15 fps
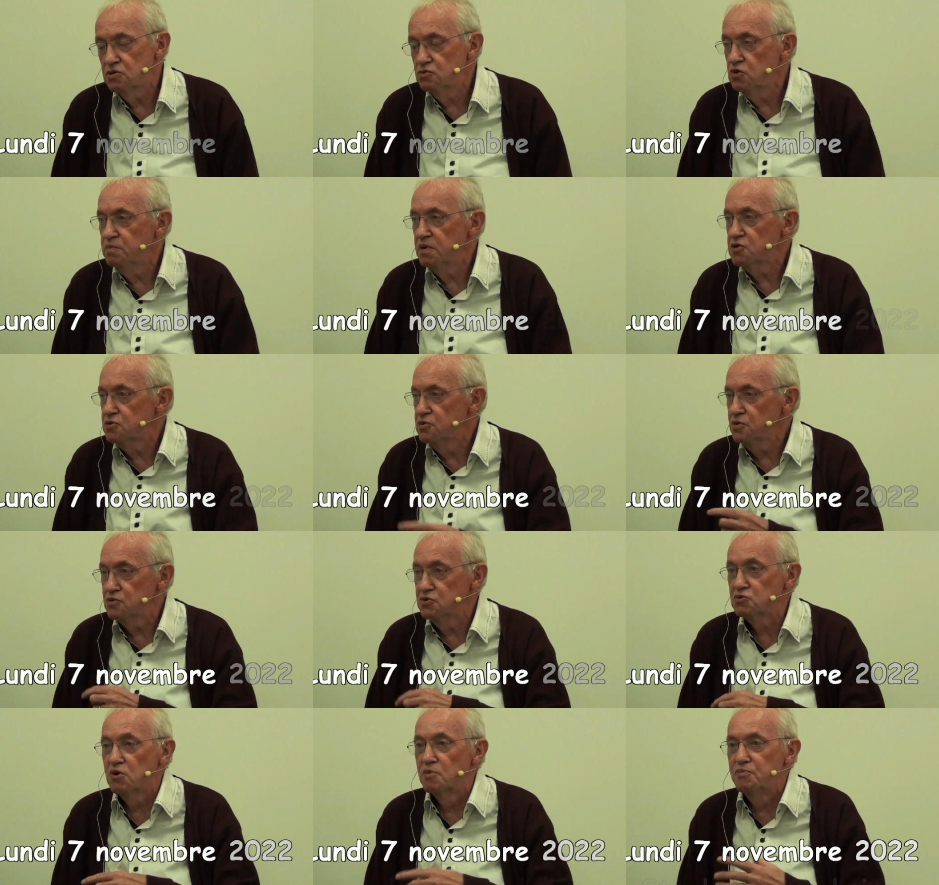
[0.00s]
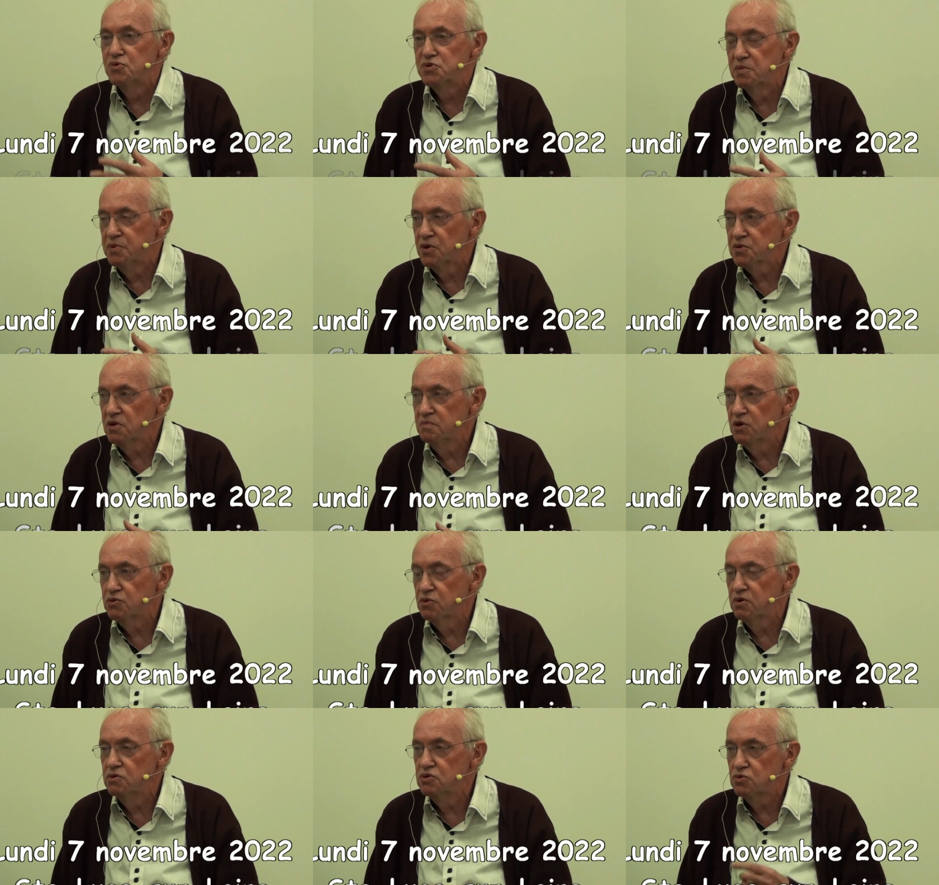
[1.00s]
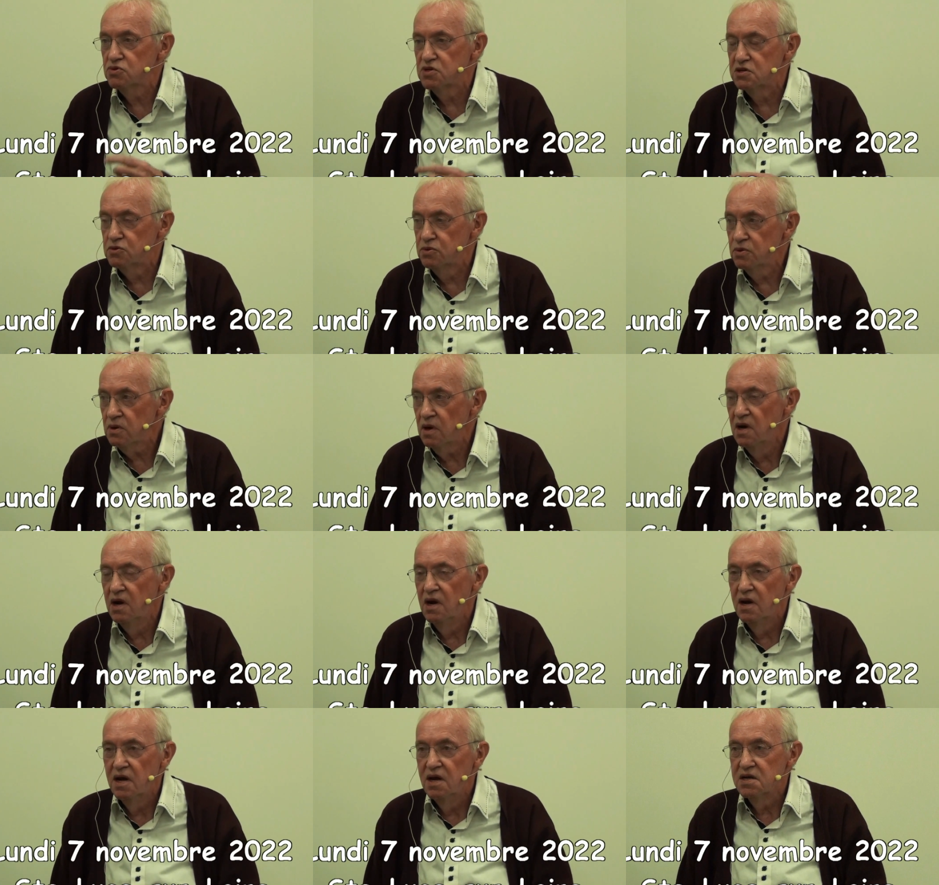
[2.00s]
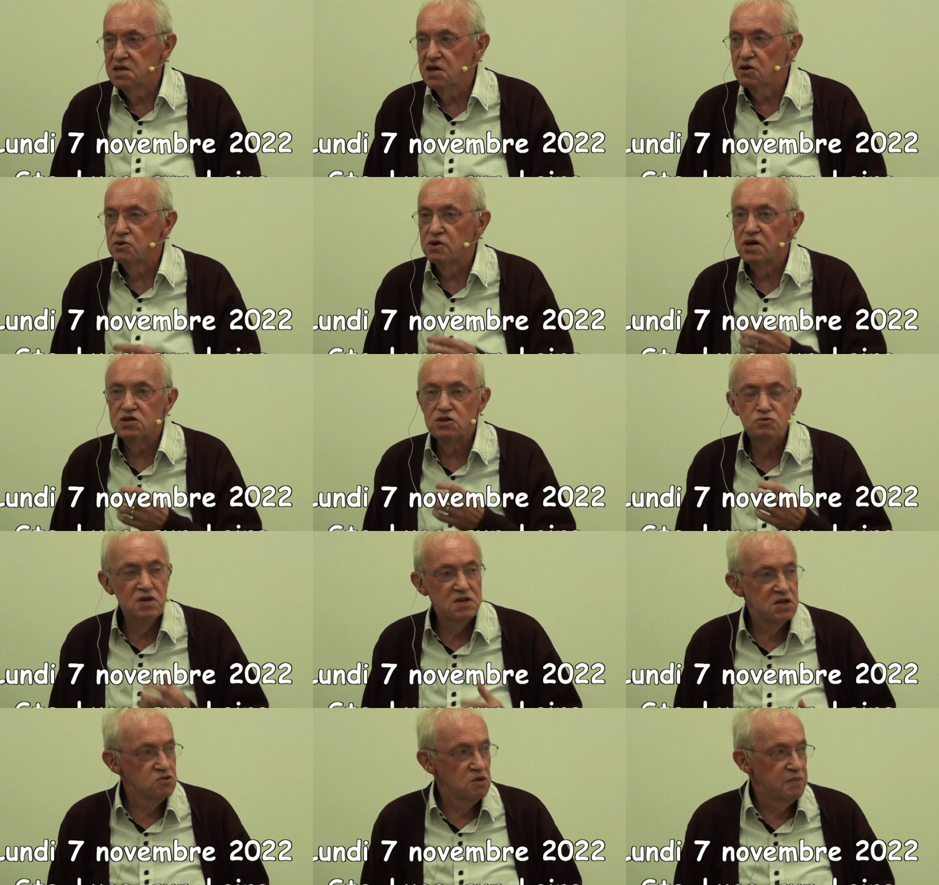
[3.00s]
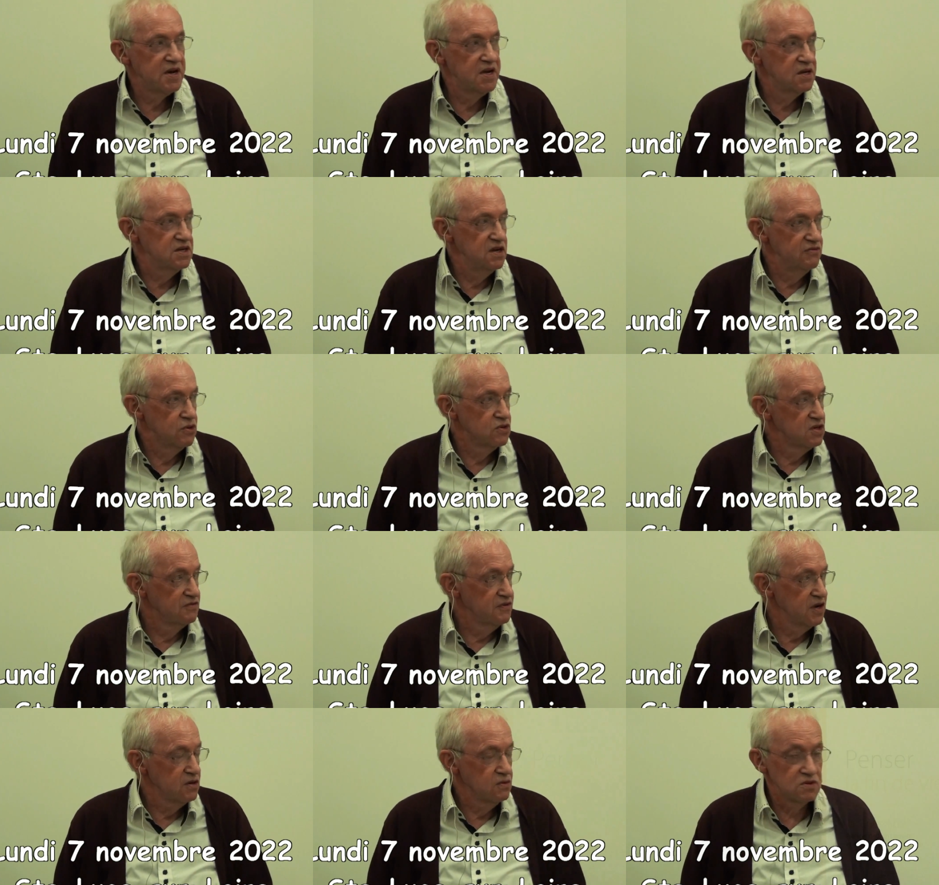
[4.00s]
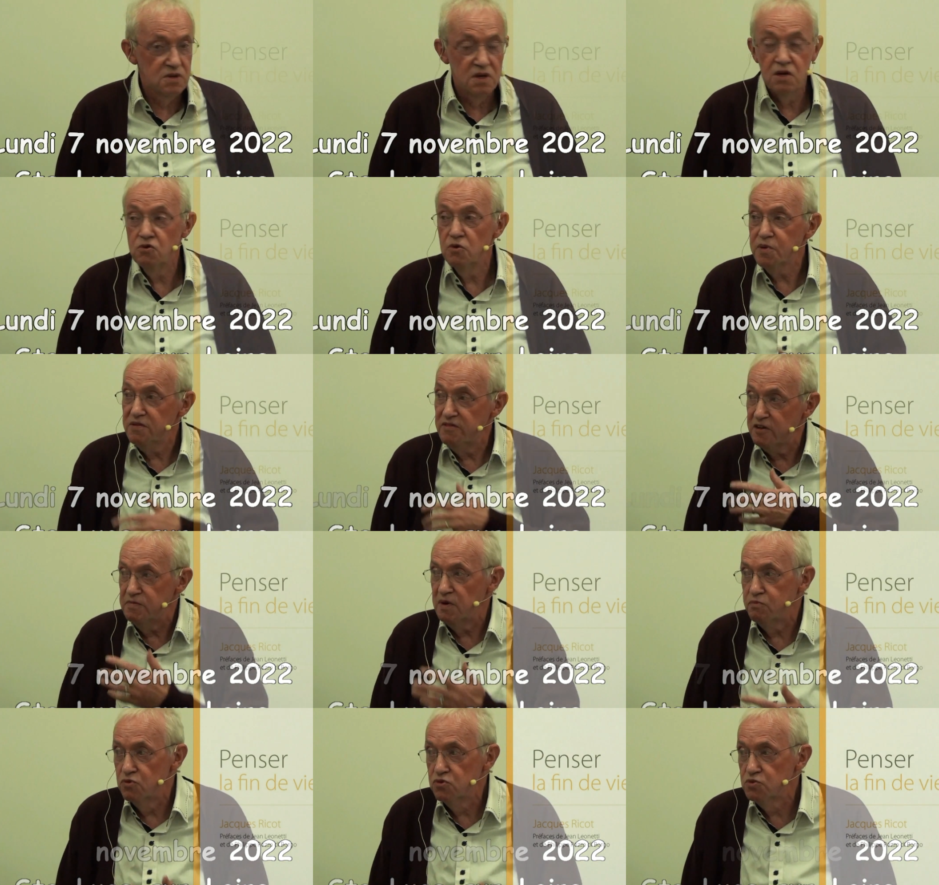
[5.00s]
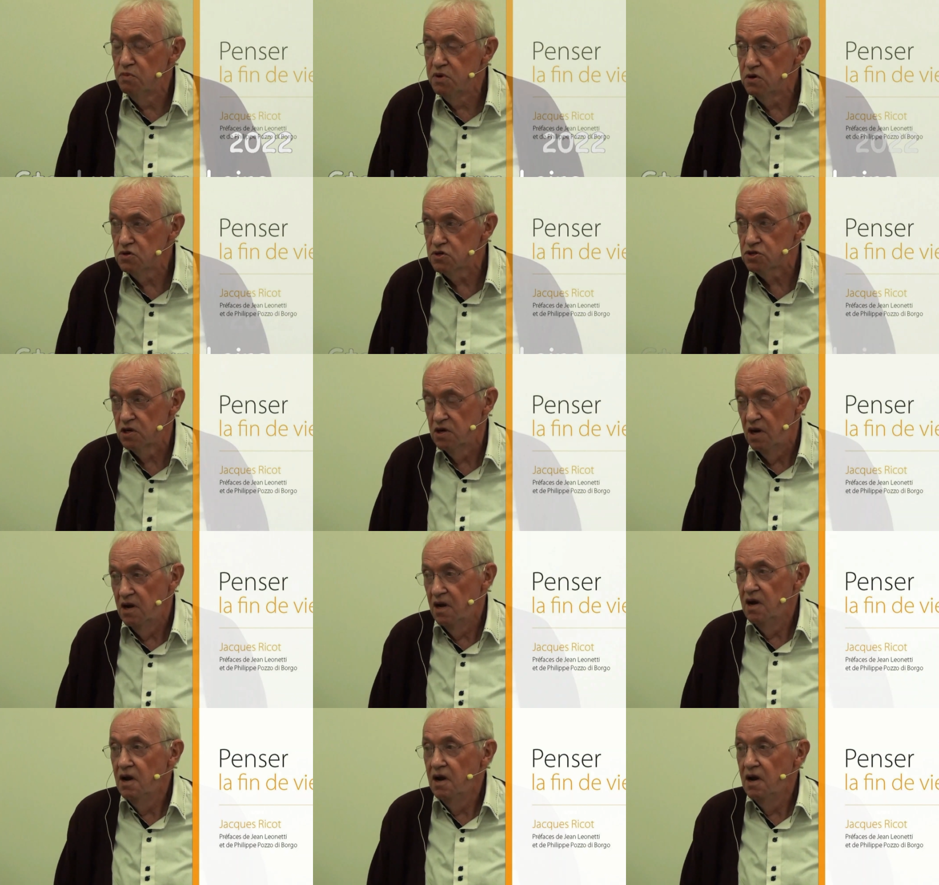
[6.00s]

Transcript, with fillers: Je ne suis pas sûr que ce soit le plus important, mais en tout cas, une chose est sûre, c'est que dans les unités de soins palliatifs que j'ai fréquentées, y compris avec ma blouse blanche